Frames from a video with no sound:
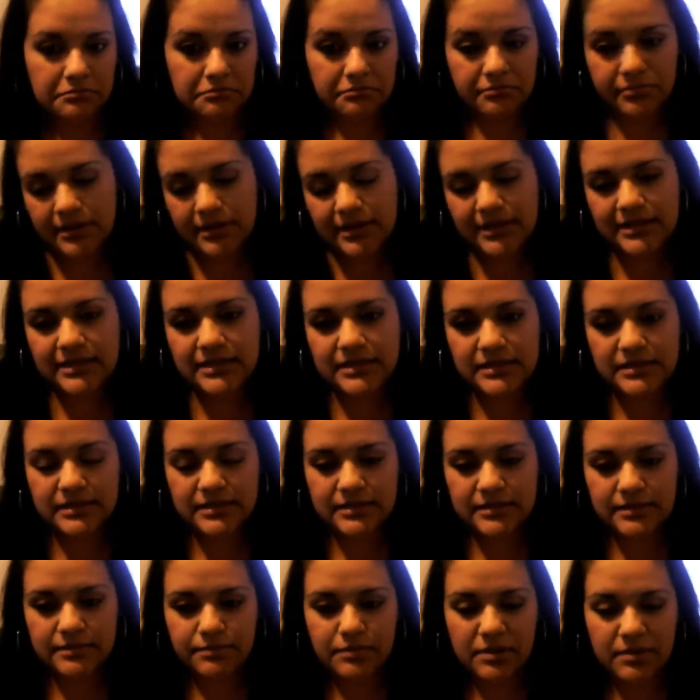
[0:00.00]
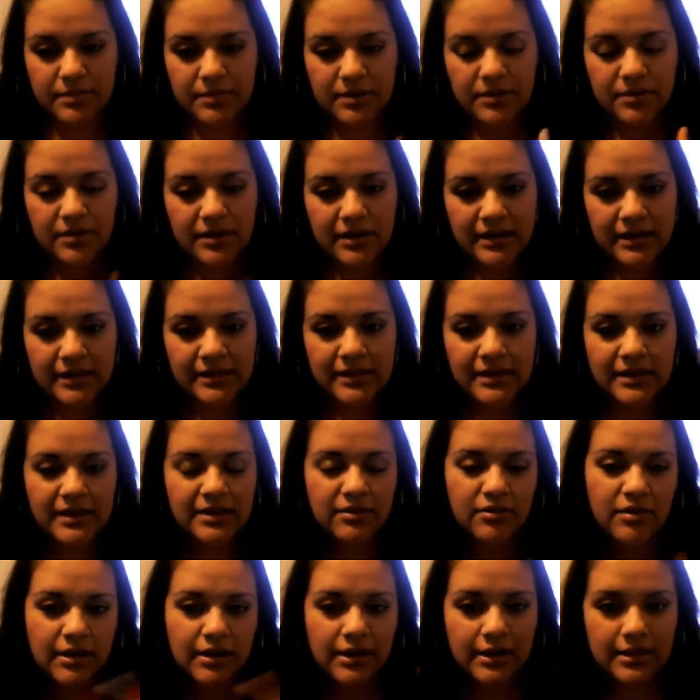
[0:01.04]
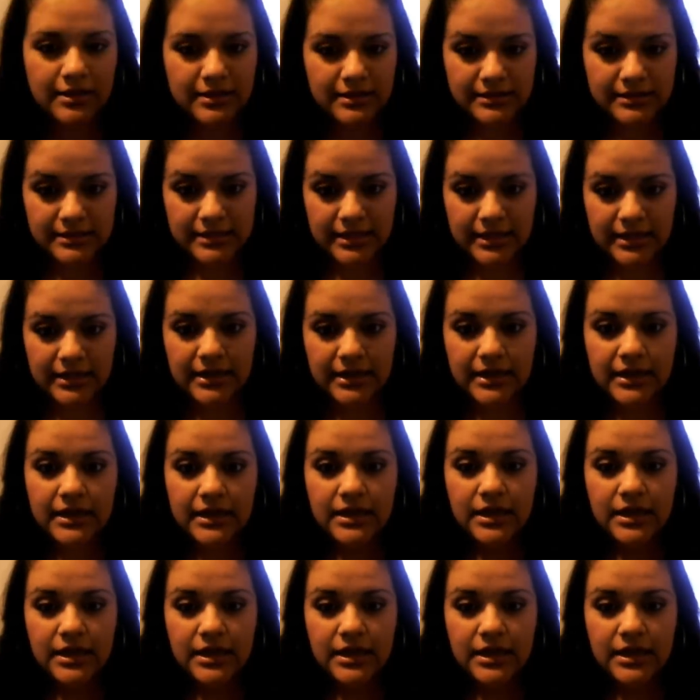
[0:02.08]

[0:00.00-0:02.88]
pues primero que nada quiero agradecerle